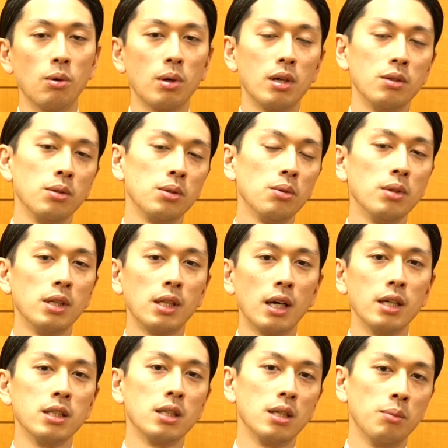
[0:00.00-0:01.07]
他の人に
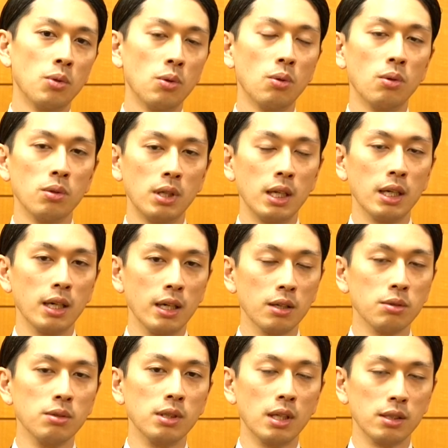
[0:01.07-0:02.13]
対しても何か
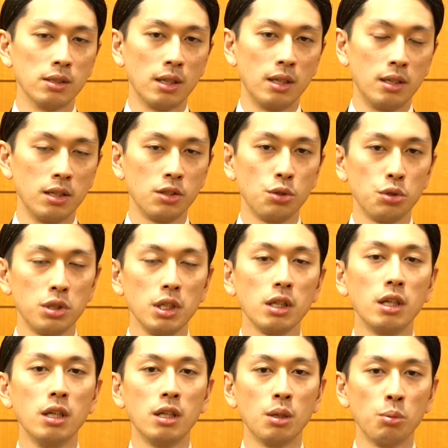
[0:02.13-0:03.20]
役に立つ話として
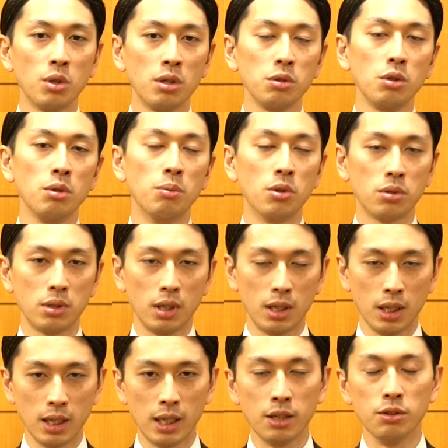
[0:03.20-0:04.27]
聞いてもらうという目
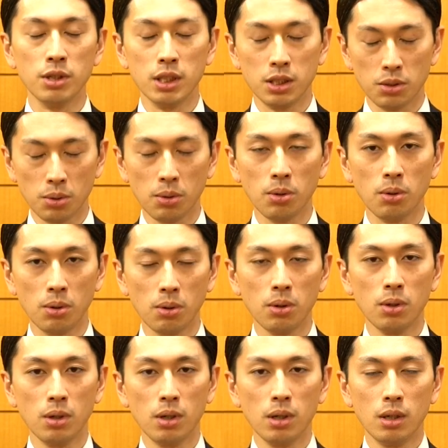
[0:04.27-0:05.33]
的がある以上
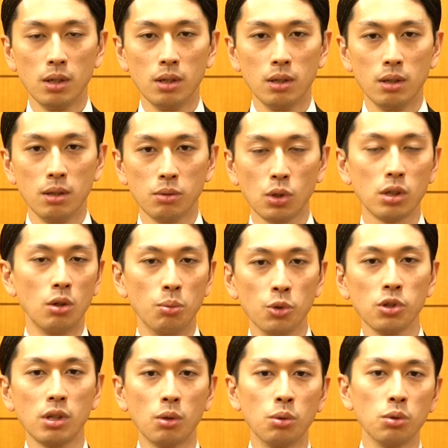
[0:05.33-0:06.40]
ただ
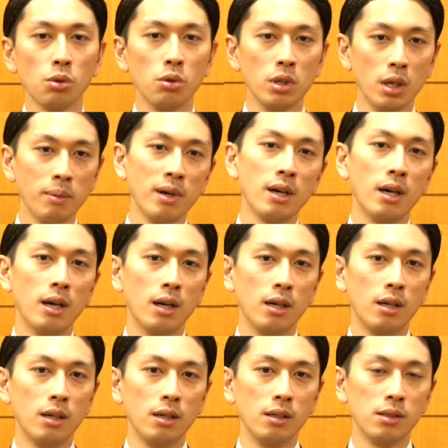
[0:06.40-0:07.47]
思ったことを言えば
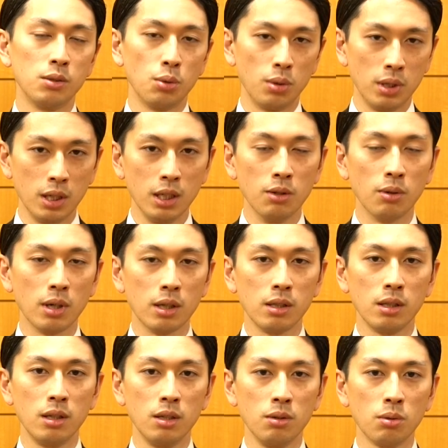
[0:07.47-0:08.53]
それでいいの
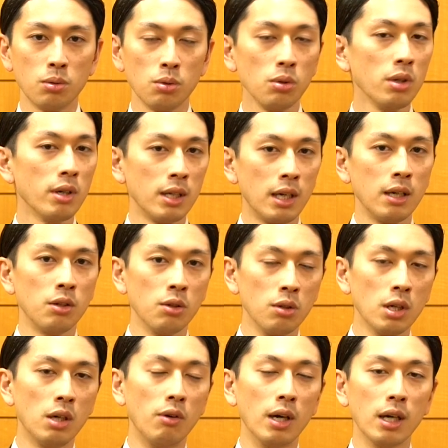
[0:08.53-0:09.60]
かっていうことではないという
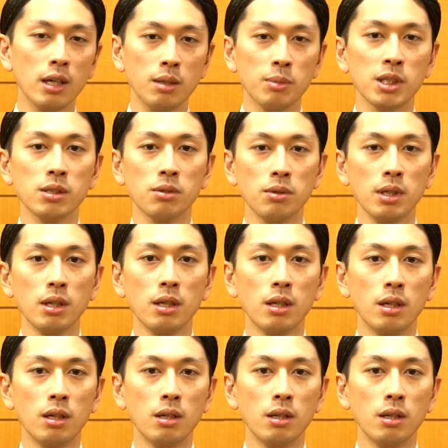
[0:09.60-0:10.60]
のは分かりますよね。